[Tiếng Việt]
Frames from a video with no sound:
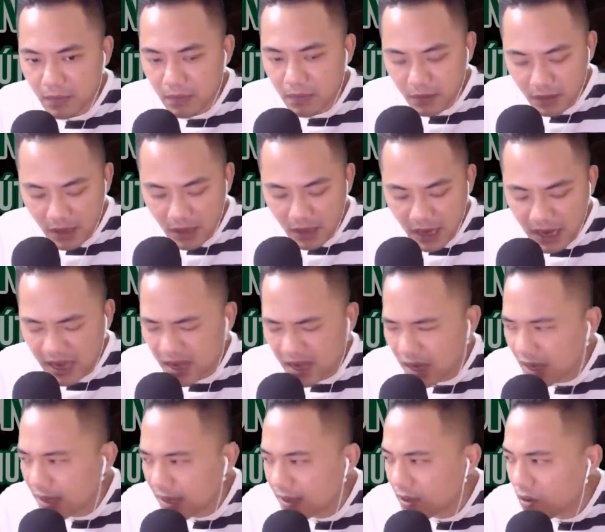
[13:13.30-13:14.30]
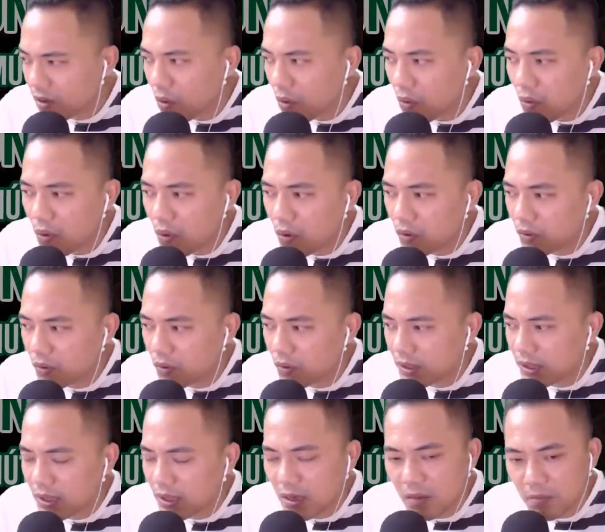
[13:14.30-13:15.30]
Ê, cụ,
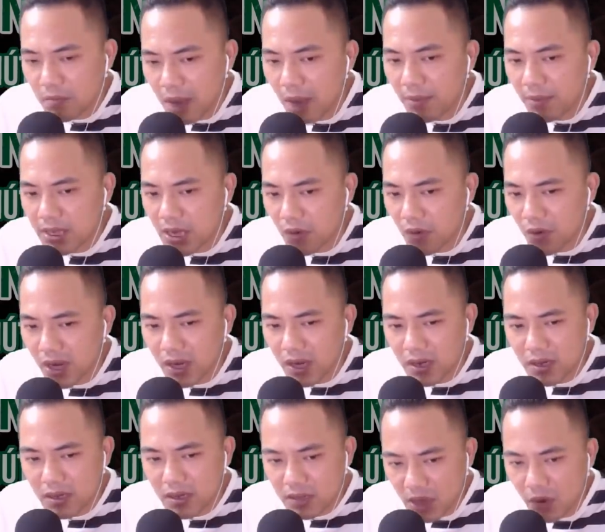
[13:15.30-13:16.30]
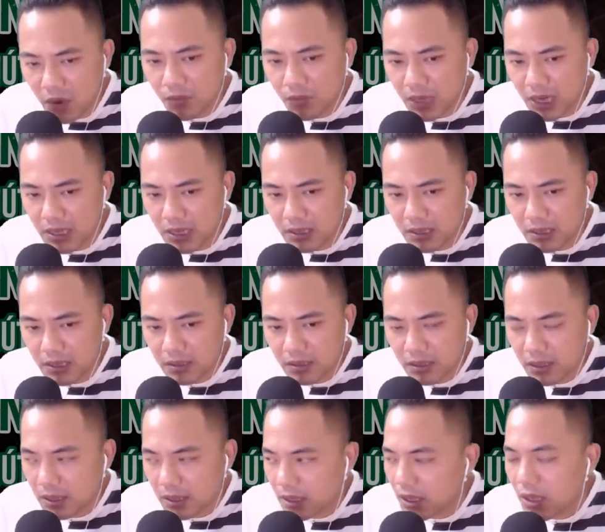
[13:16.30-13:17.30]
ma mới trả quỷ, cháu không tin.
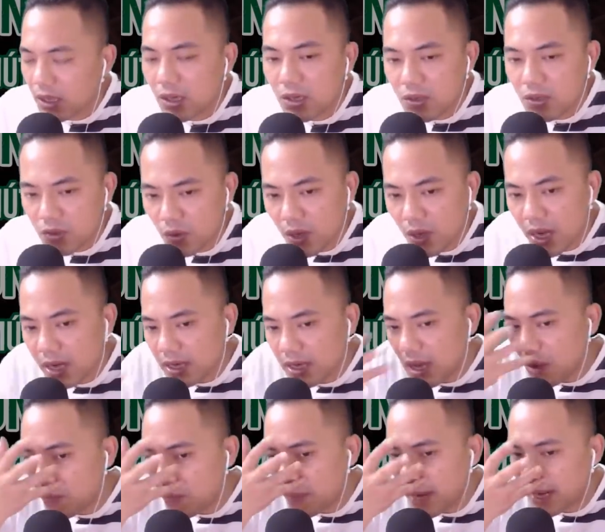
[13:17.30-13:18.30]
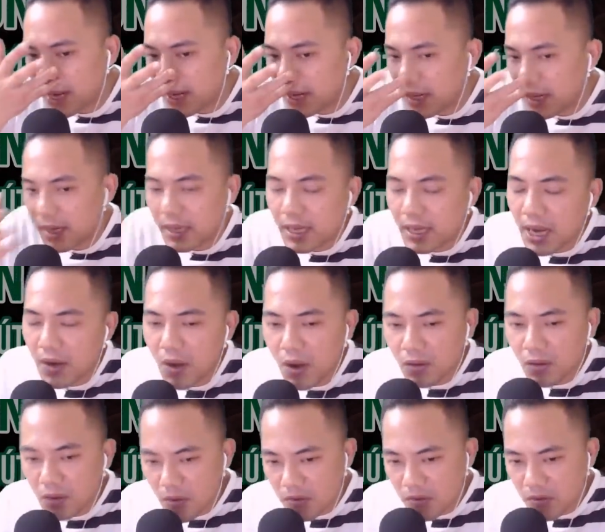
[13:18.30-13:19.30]
Chú Kiên cau mày, kế đó
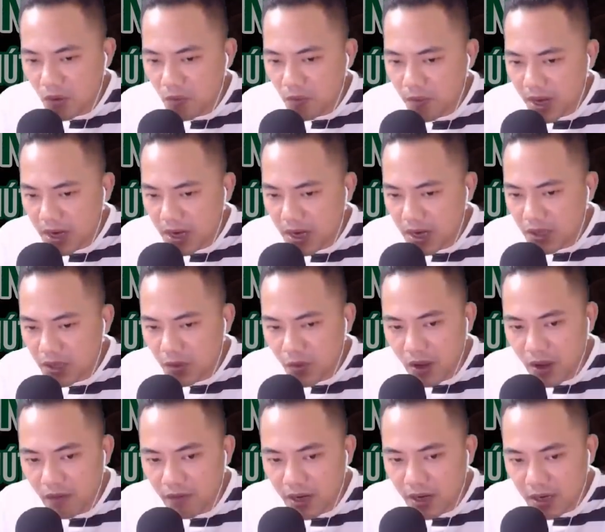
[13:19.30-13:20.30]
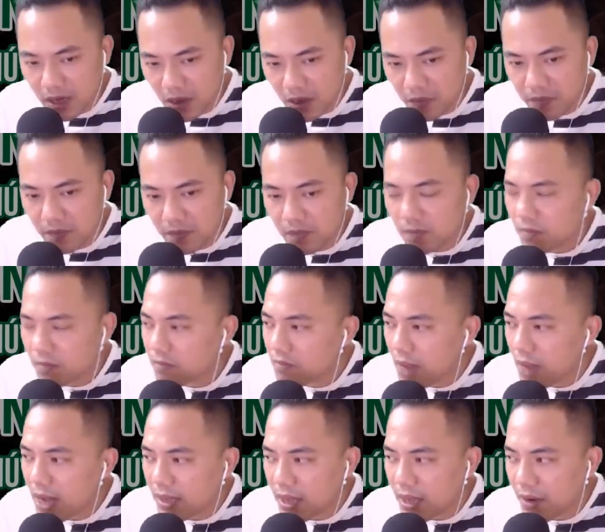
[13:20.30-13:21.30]
thúc giục mấy người trong đoàn văn công mang
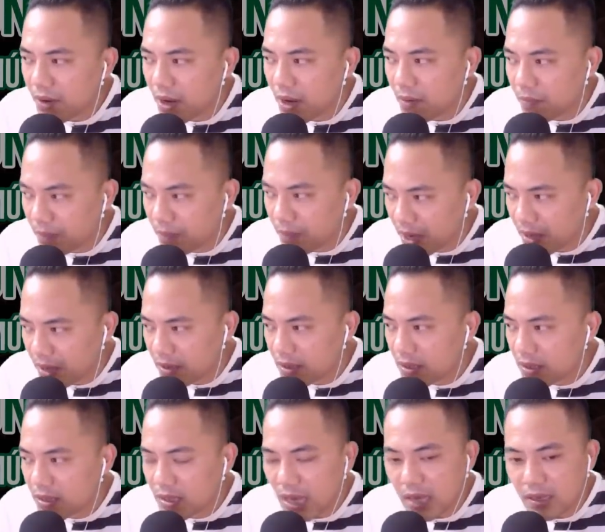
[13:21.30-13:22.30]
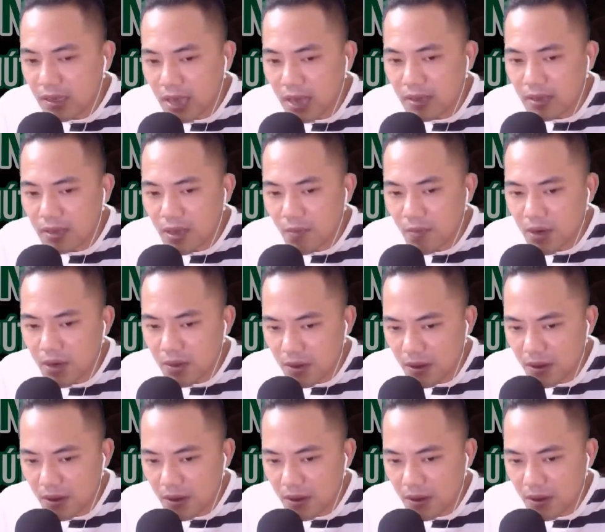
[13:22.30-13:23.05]
theo đèn pin chạy thẳng ra bến nước.